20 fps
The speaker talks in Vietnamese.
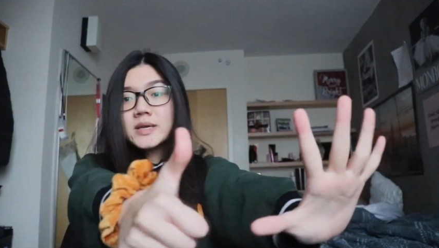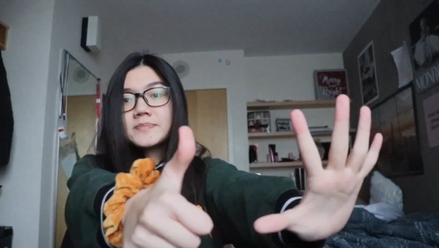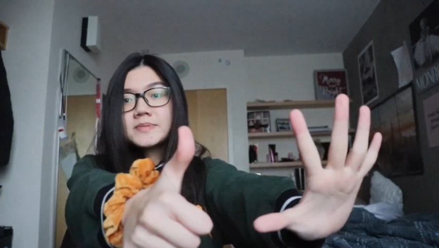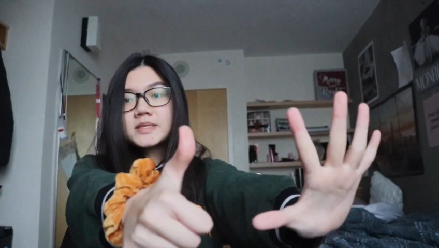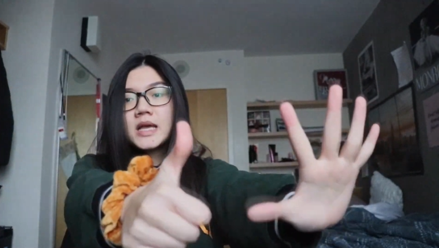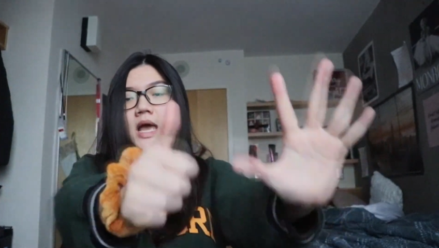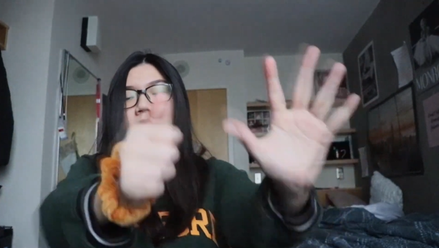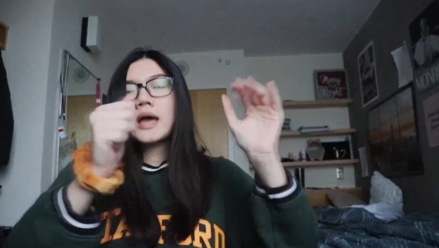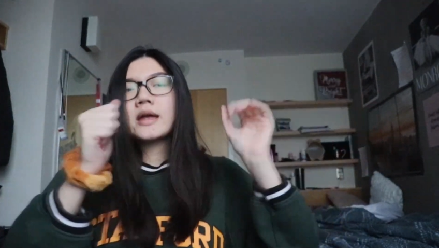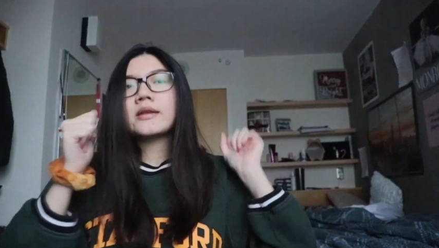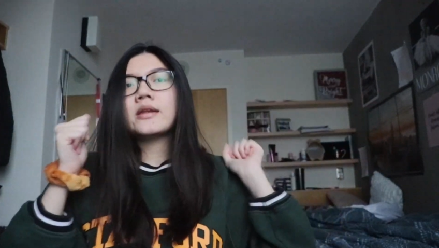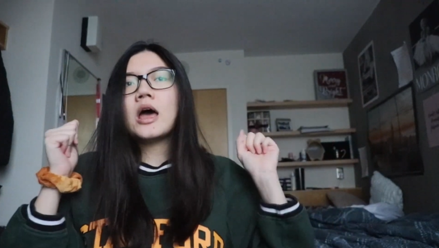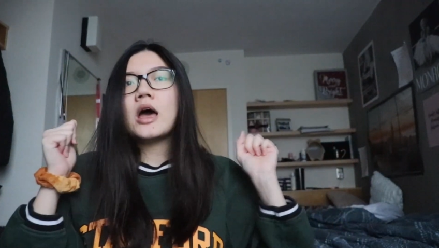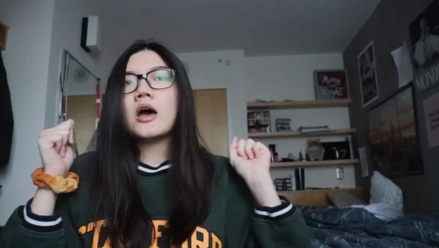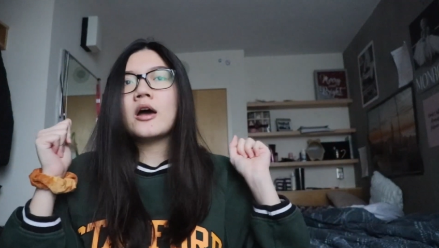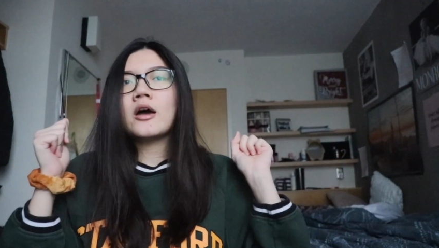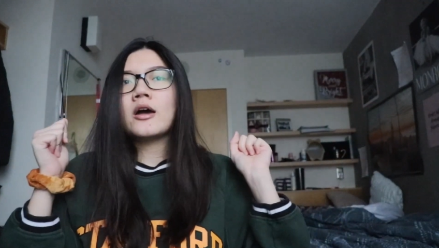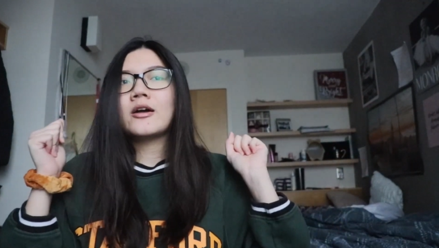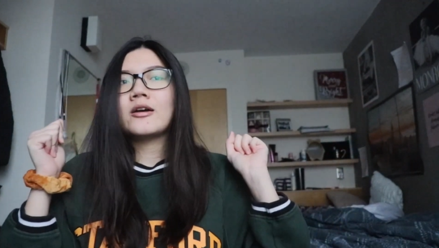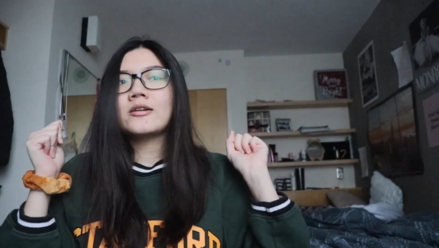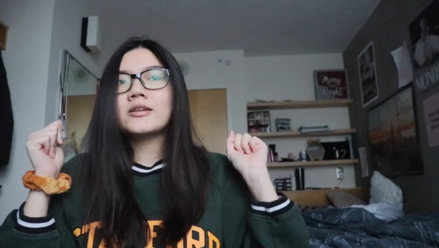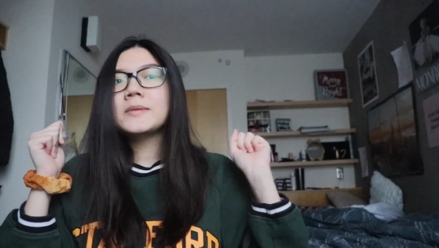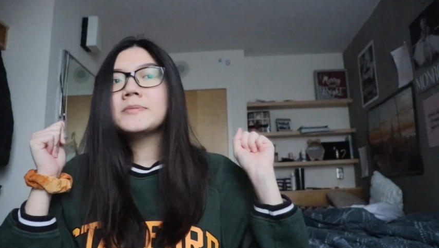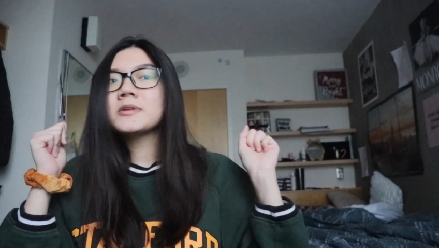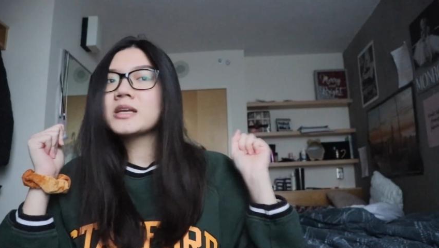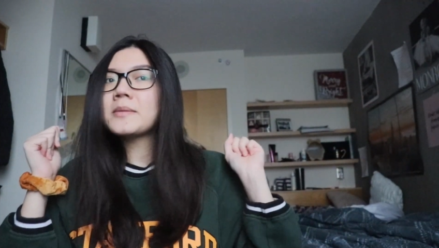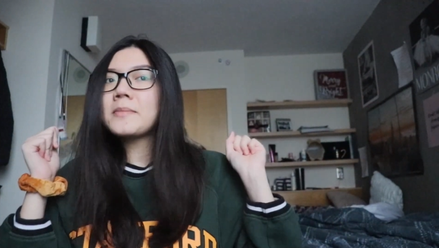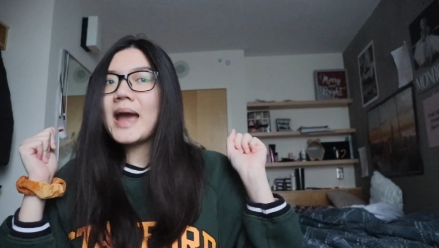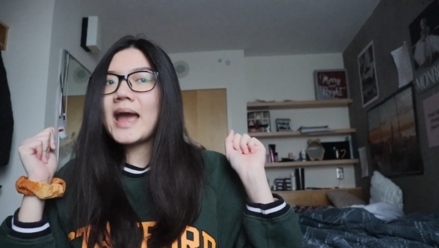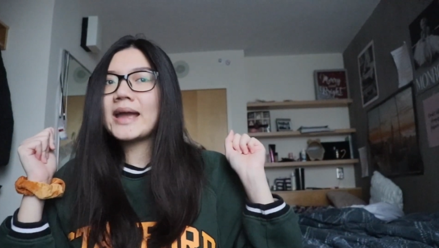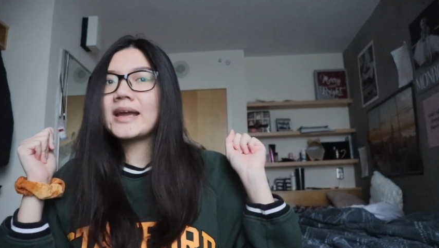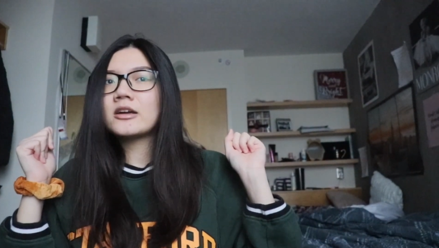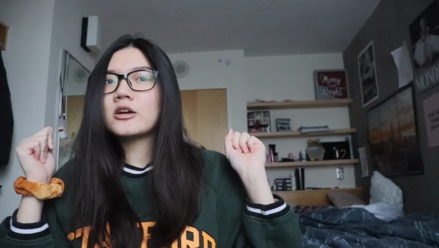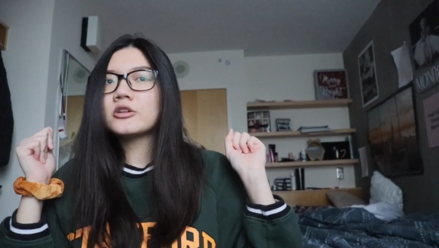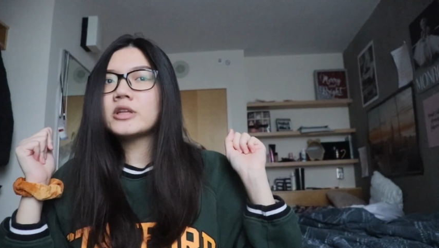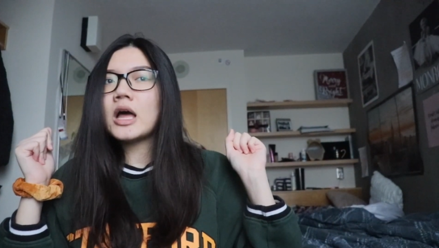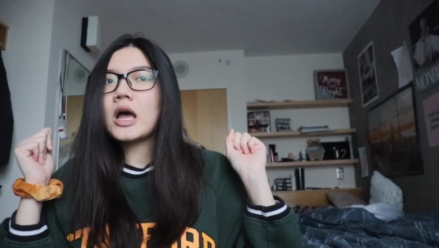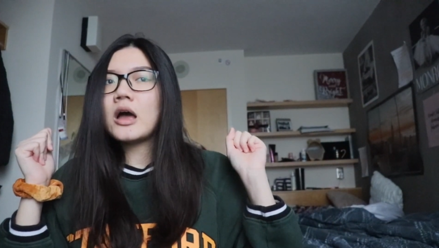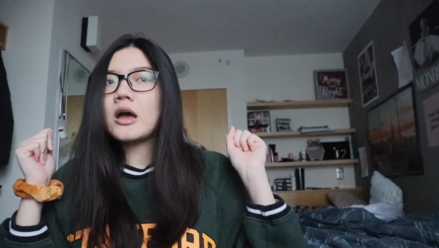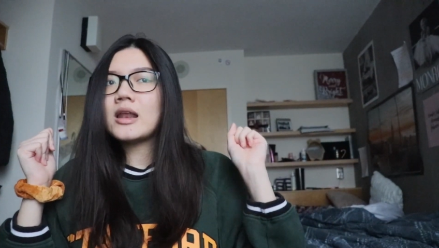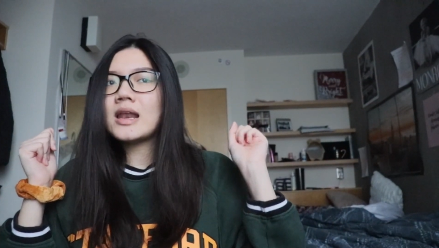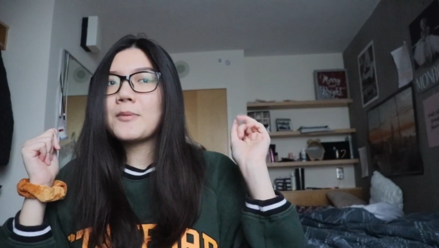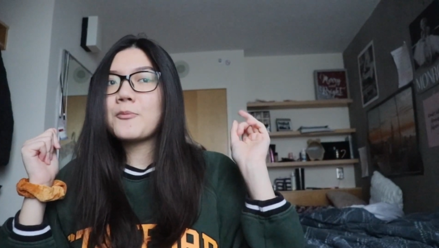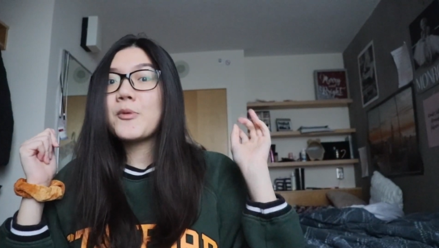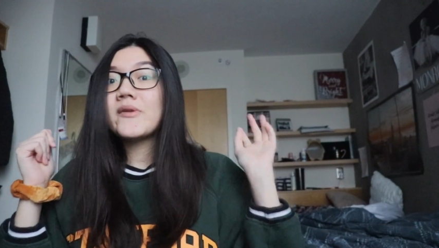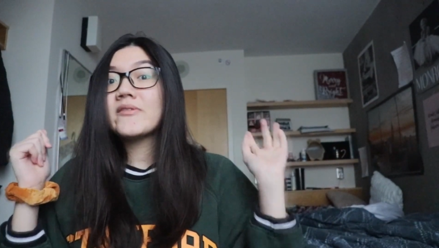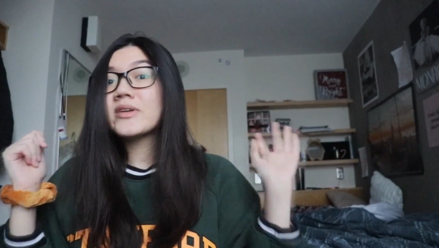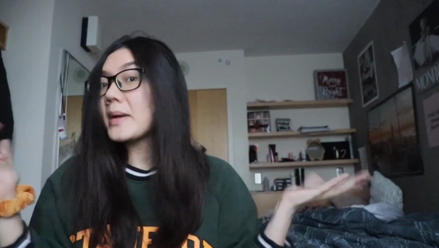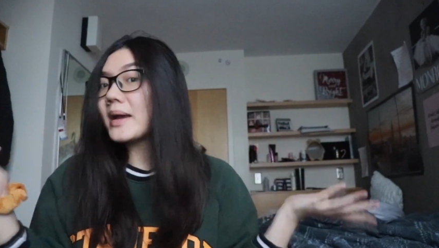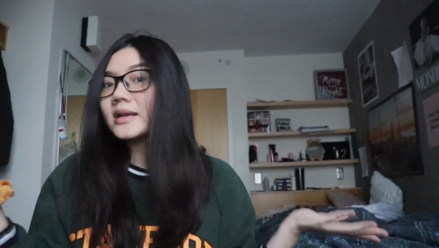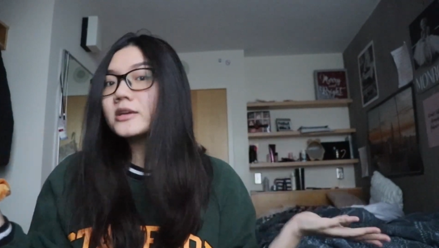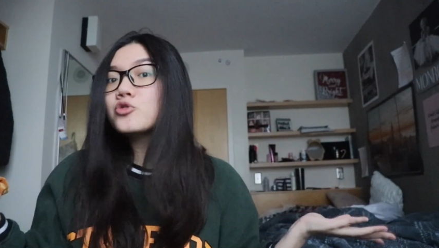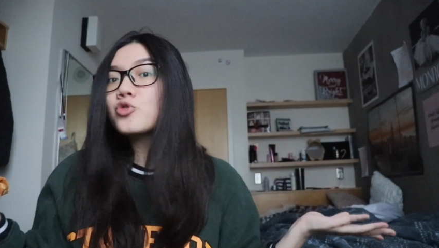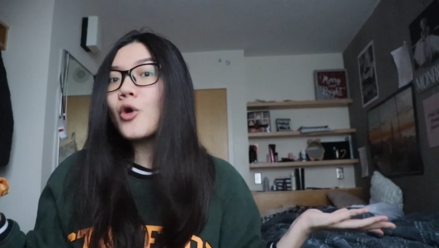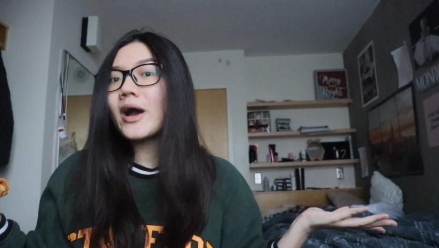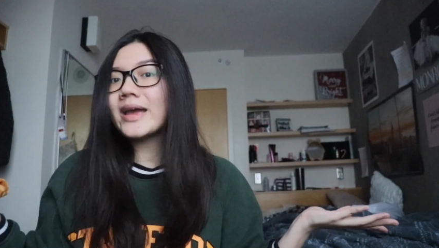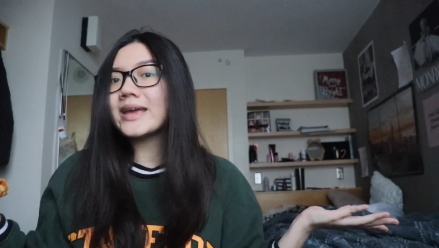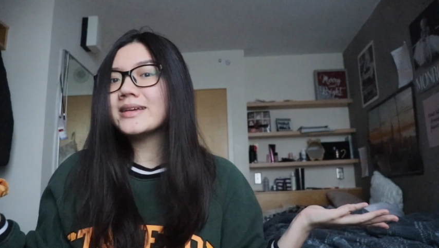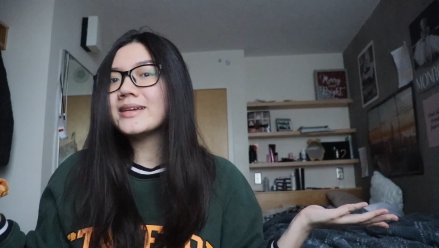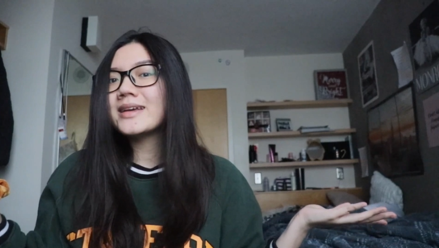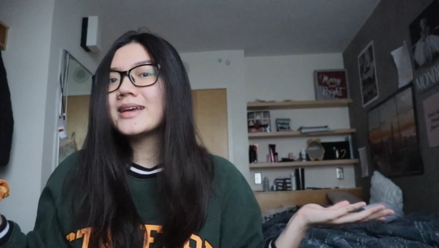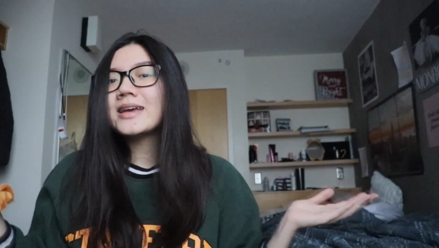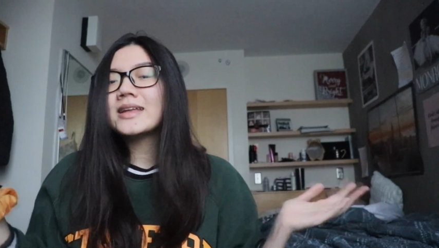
tips để à, giúp cho các bạn có thể làm quen với các bạn nước ngoài